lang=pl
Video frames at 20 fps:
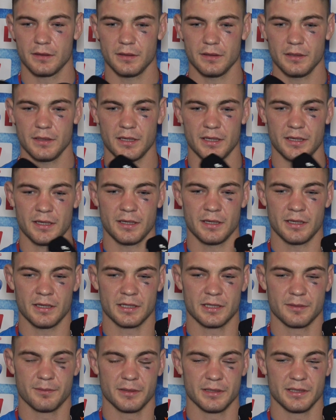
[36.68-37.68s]
Nie,
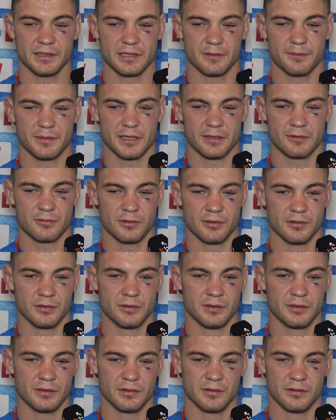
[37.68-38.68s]
chyba nie zabrakło.
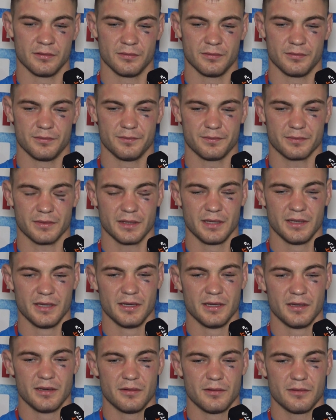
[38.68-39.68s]
Y,
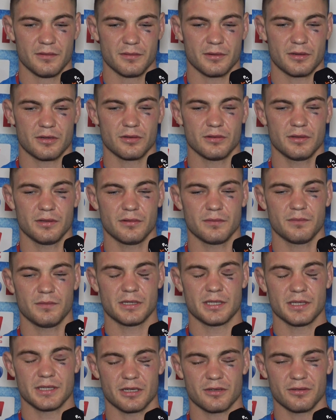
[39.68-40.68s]
kon
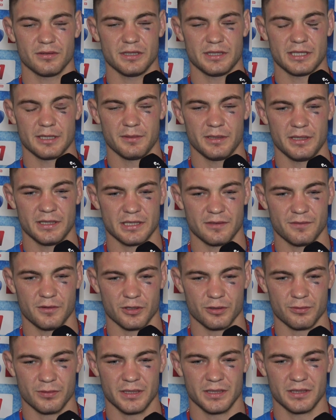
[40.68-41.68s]
myślę, że kondycja mnie nie
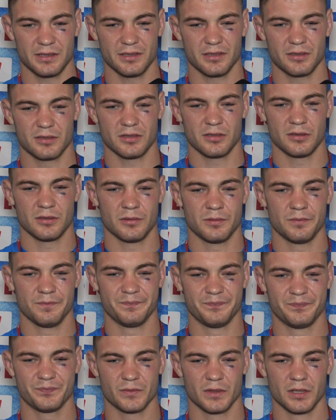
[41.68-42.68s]
zawiodła, tylko
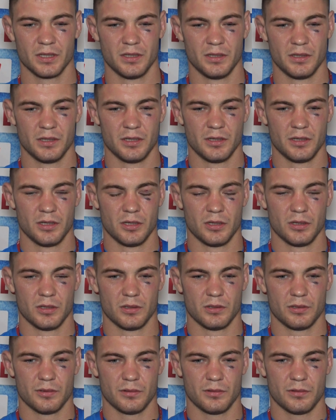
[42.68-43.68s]

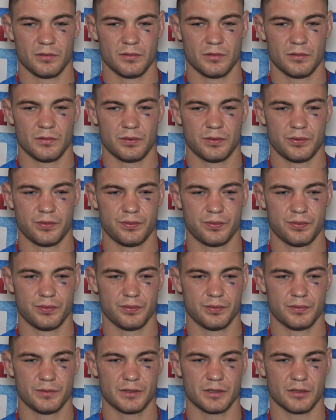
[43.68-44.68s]
e,
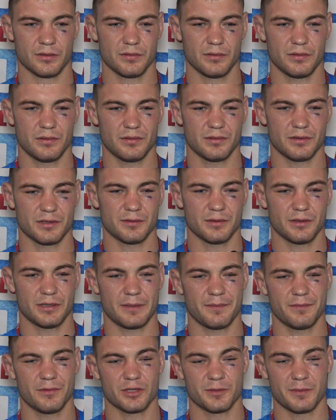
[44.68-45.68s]
co,
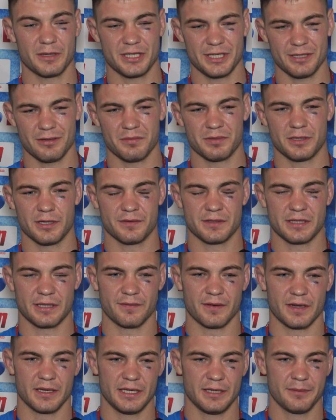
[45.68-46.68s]
no, no, zmęczyłem się
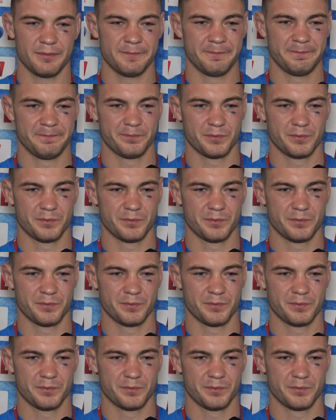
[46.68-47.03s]
wstawaniem,